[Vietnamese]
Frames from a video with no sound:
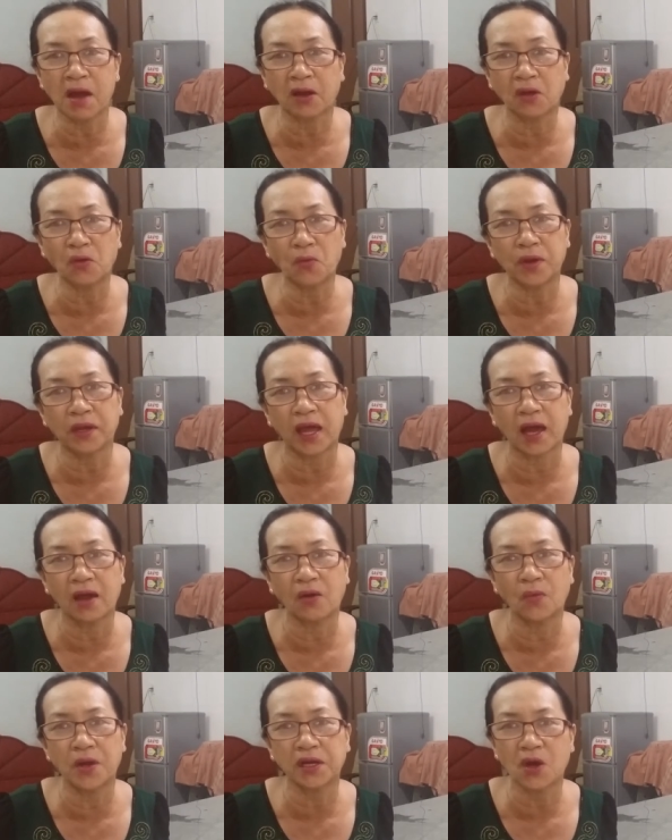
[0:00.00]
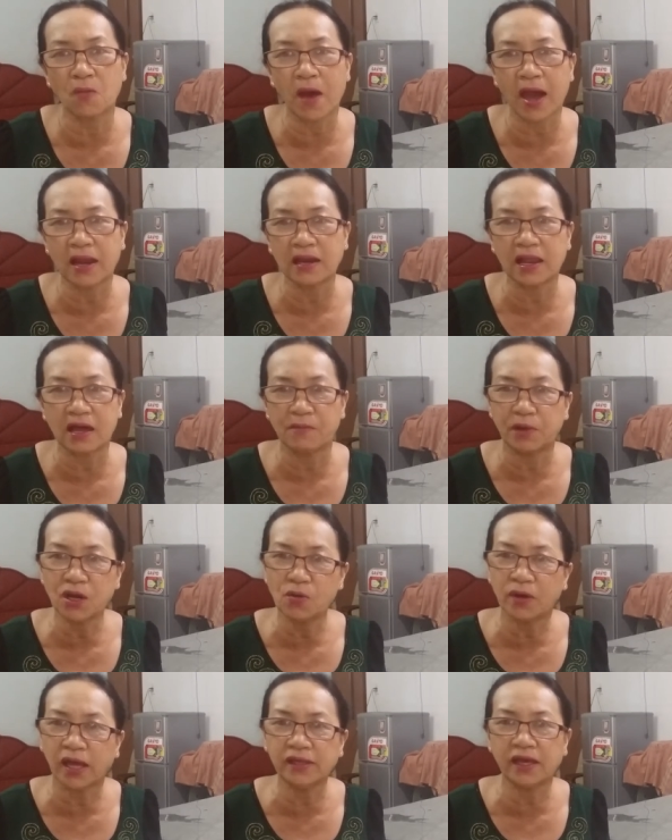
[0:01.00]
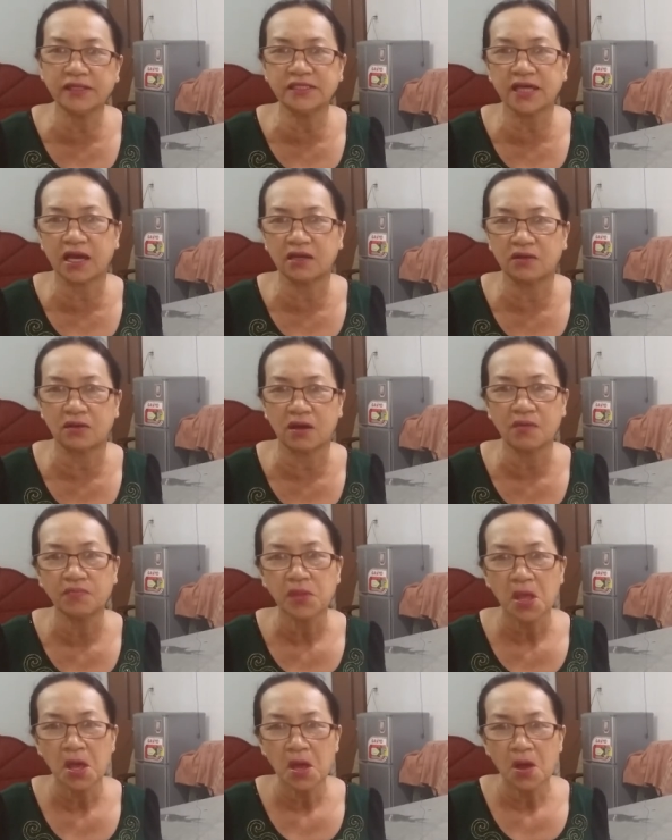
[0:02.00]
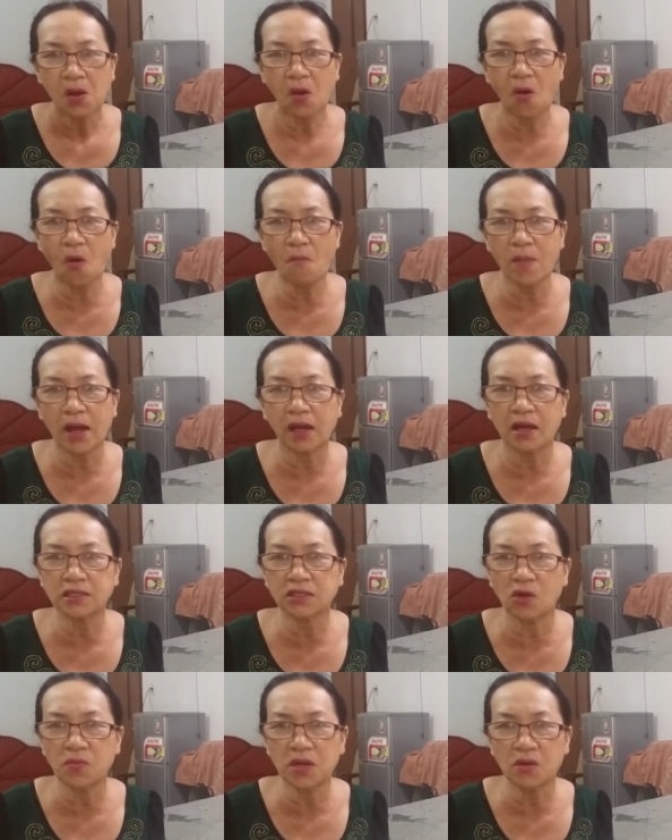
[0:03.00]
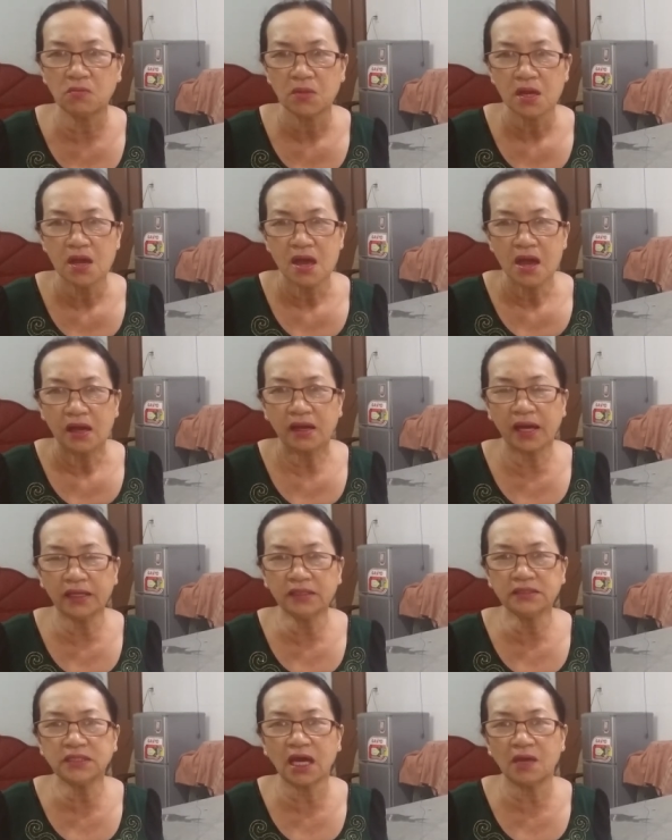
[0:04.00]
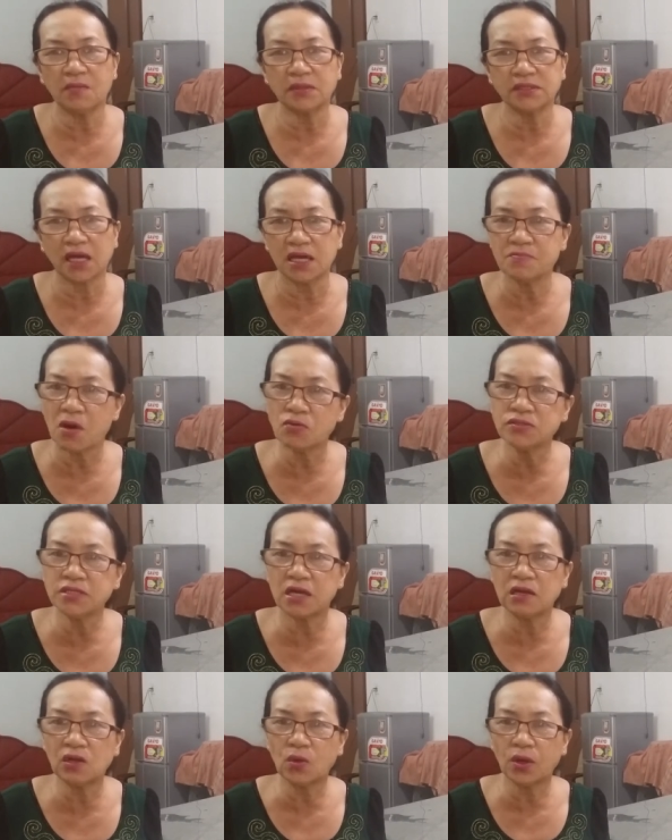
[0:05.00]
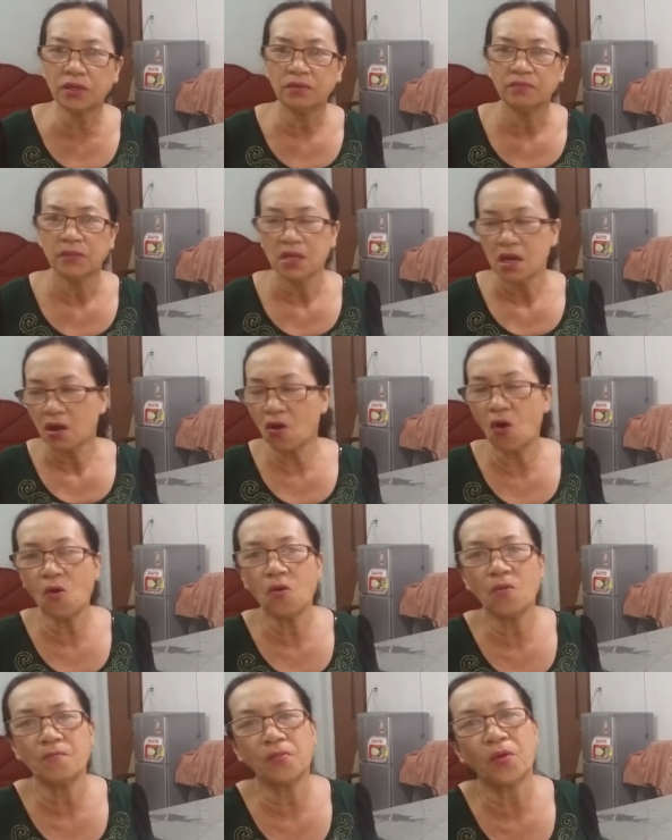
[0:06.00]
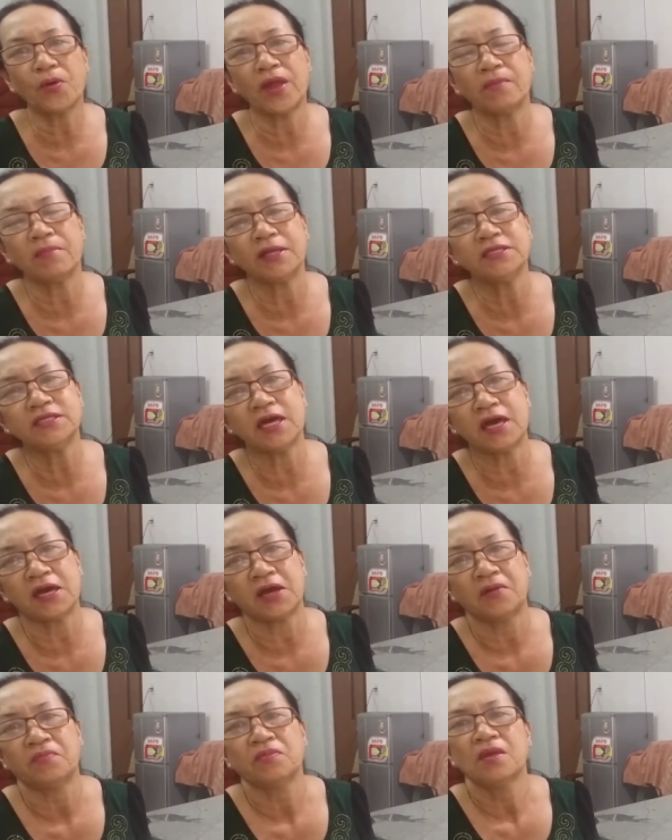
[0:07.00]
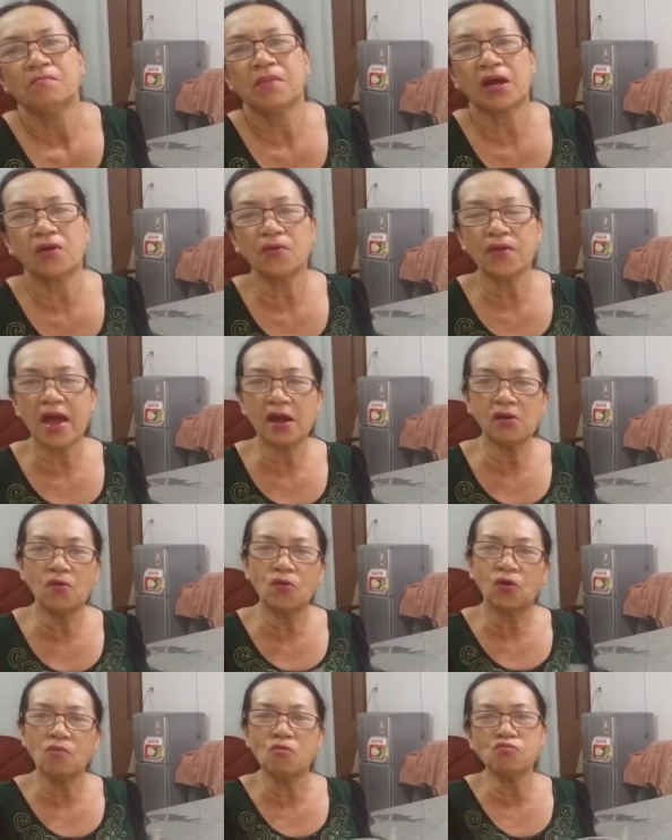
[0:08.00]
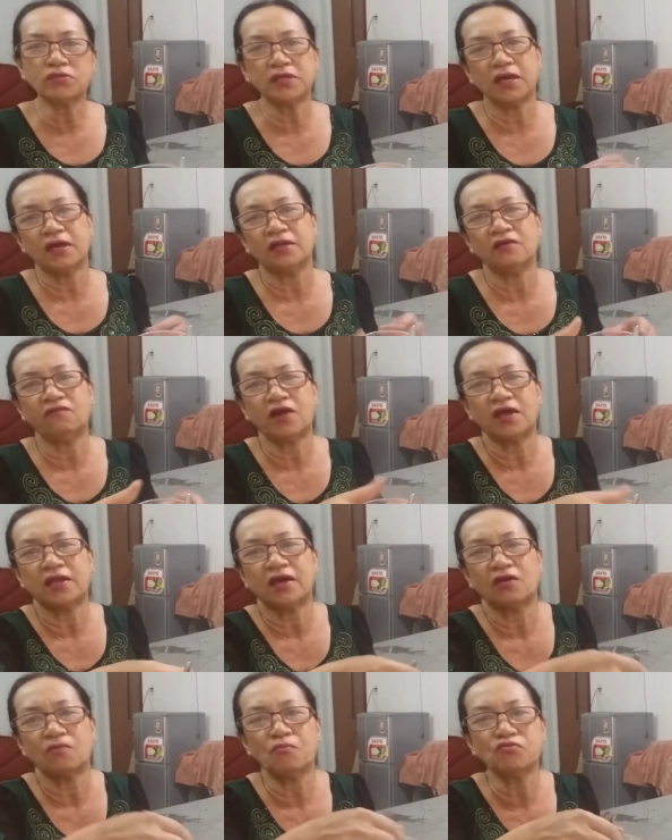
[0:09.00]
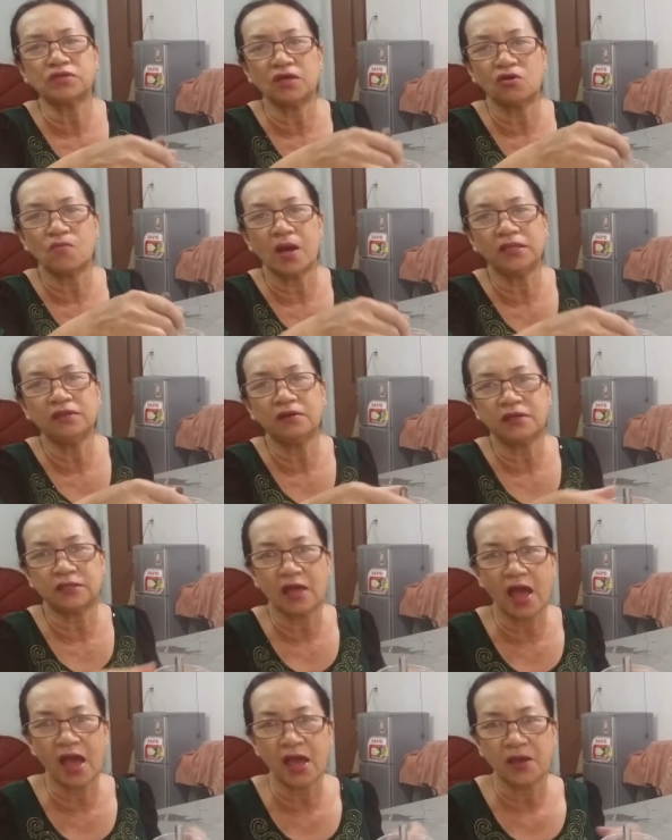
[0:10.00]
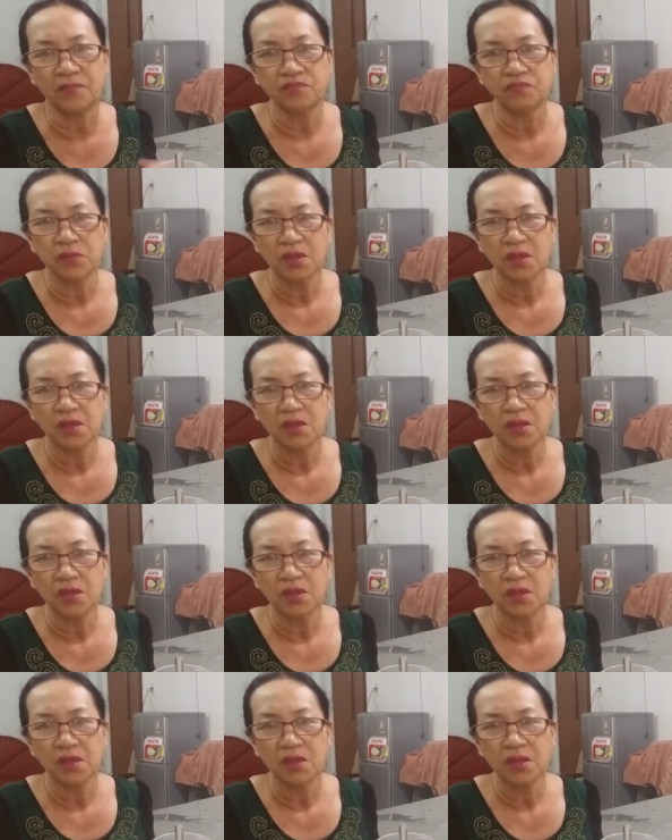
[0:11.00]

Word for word: nó mặc cái quần à, quần công an là bắt đầu gánh gánh chạy rồi đó có hôm mà các cháu biết không gánh chạy mà chảy máu chân luôn có hôm cô đang bán chè mà cô đang ngồi có múc chè như vậy nè có múc chè có bán cho người ta